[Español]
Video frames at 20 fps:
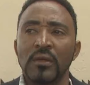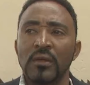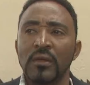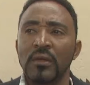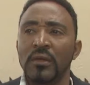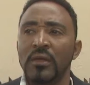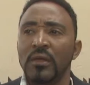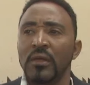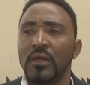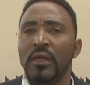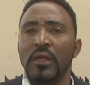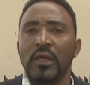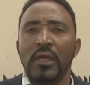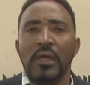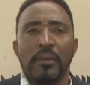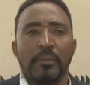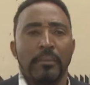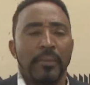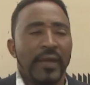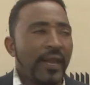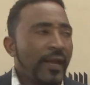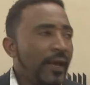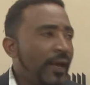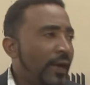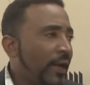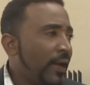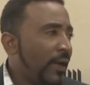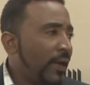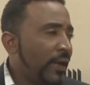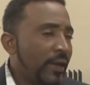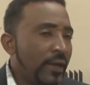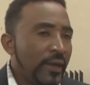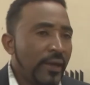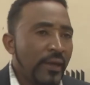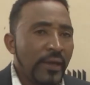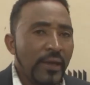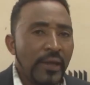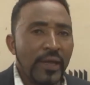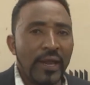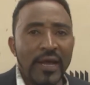allá? Mira,
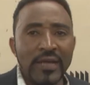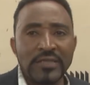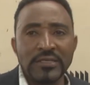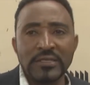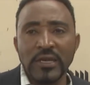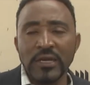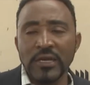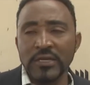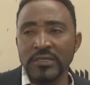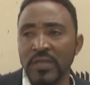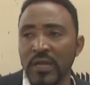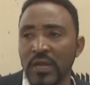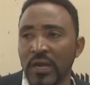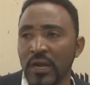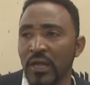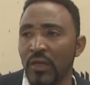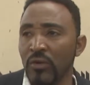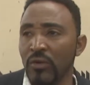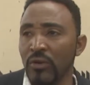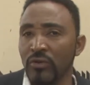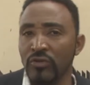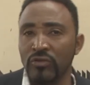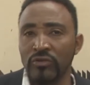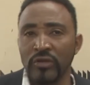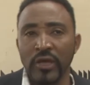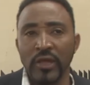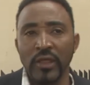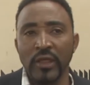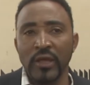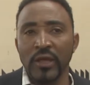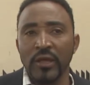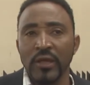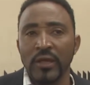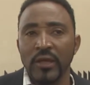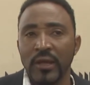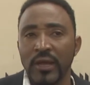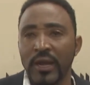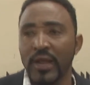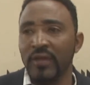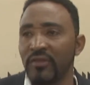eh, gracias a cada uno de ustedes,
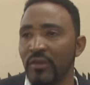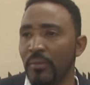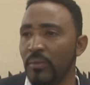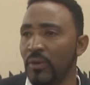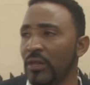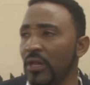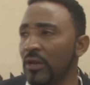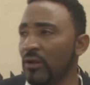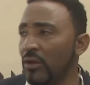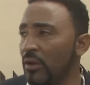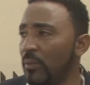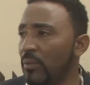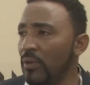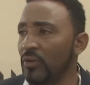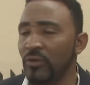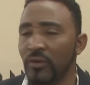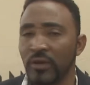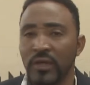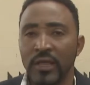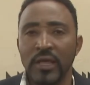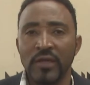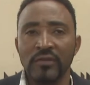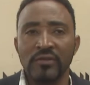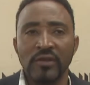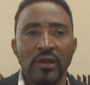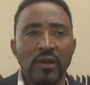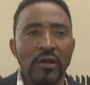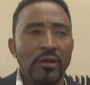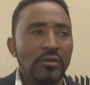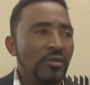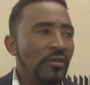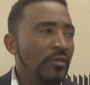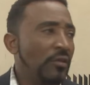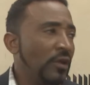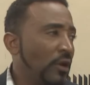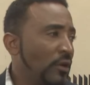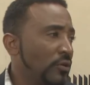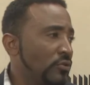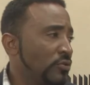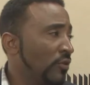gracias por darnos la oportunidad de salir
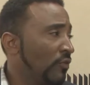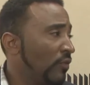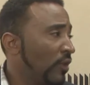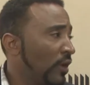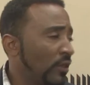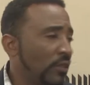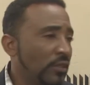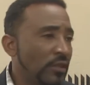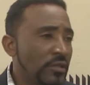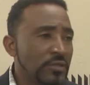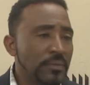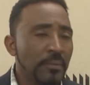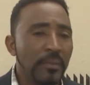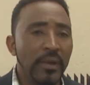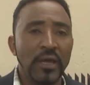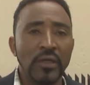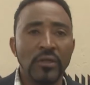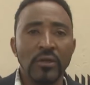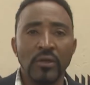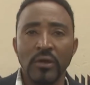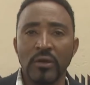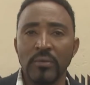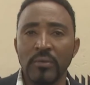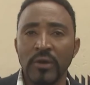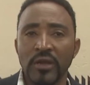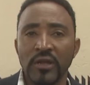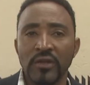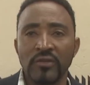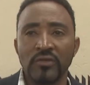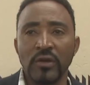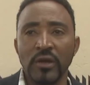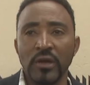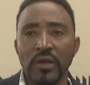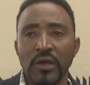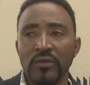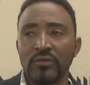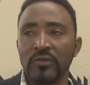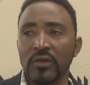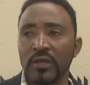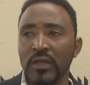en los, diferentes medios de comunicación aquí
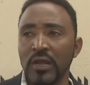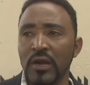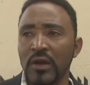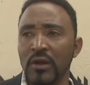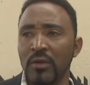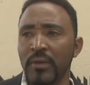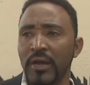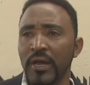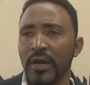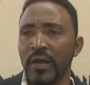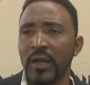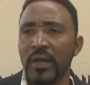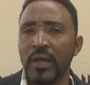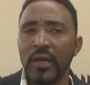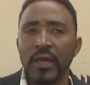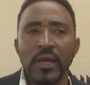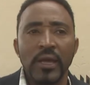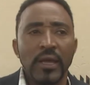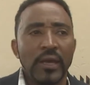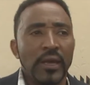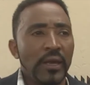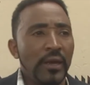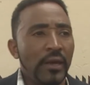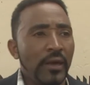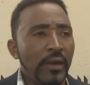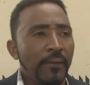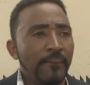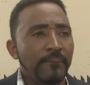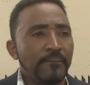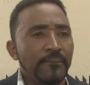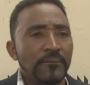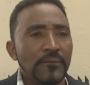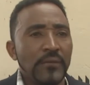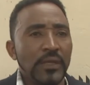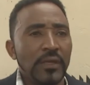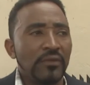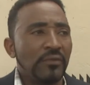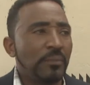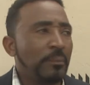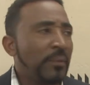en la ciudad de La Romana. Eh,
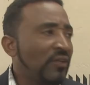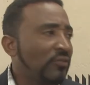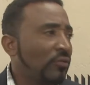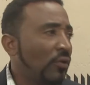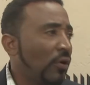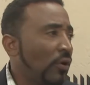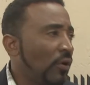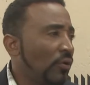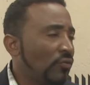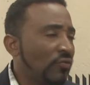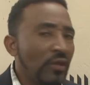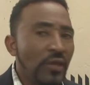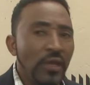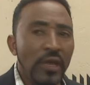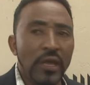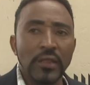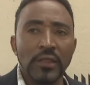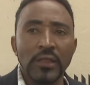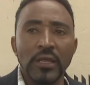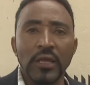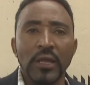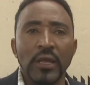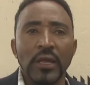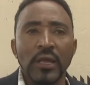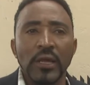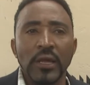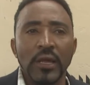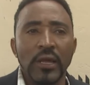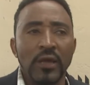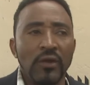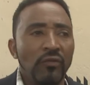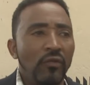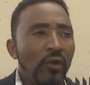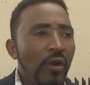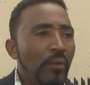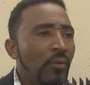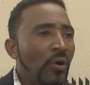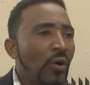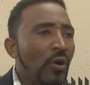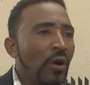pasó lo siguiente, eh,
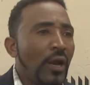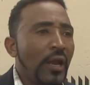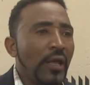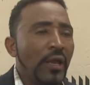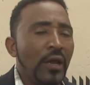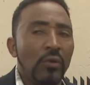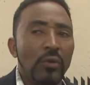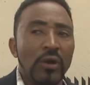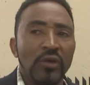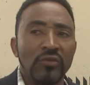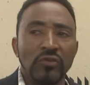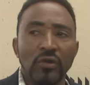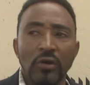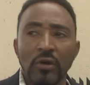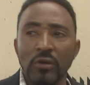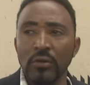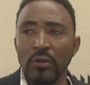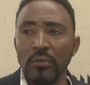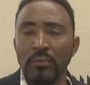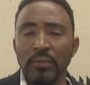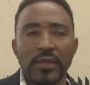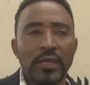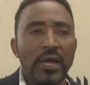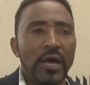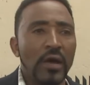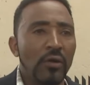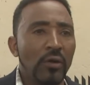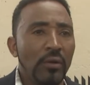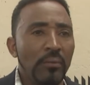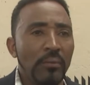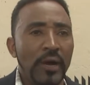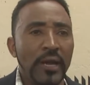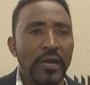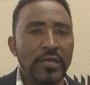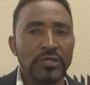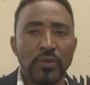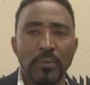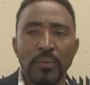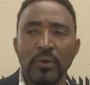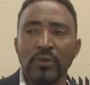fuimos a la inauguración, nos invitaron en
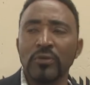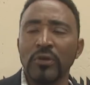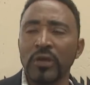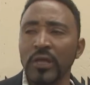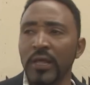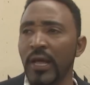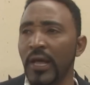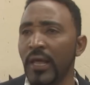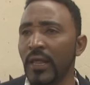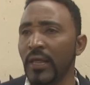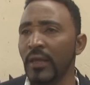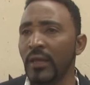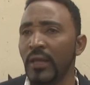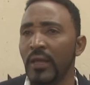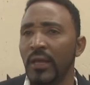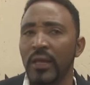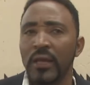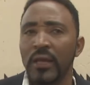varias oportunidades